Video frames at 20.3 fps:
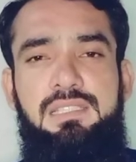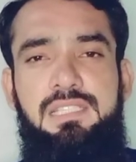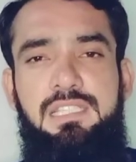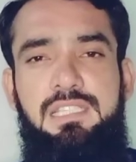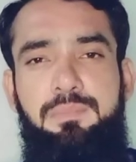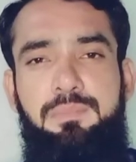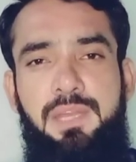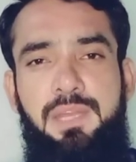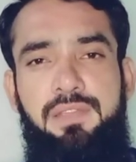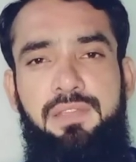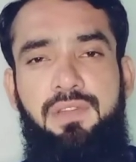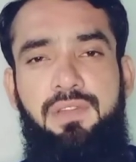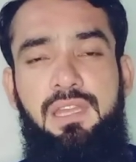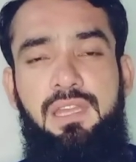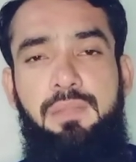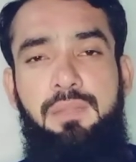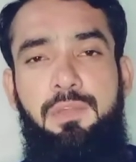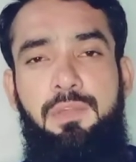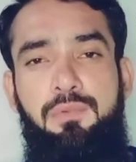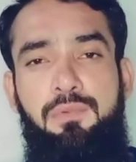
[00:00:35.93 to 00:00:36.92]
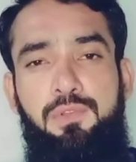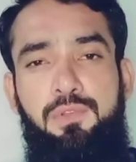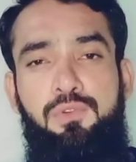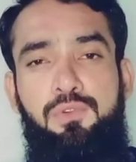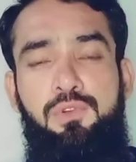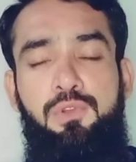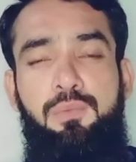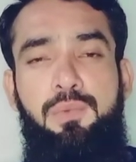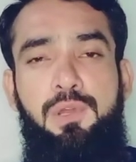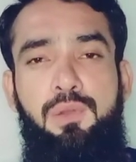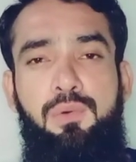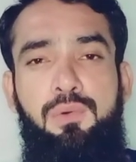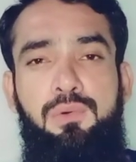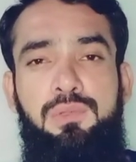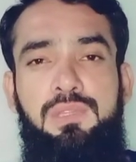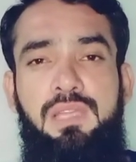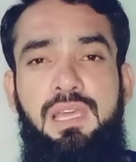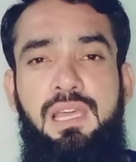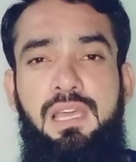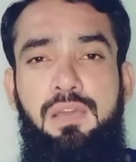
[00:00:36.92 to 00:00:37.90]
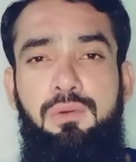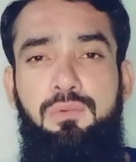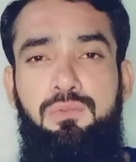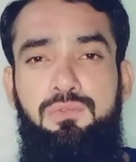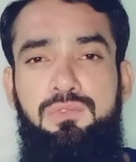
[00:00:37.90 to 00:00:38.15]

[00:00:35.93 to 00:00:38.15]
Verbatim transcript: जिस परेशानी में वो यूट्यूबर होता है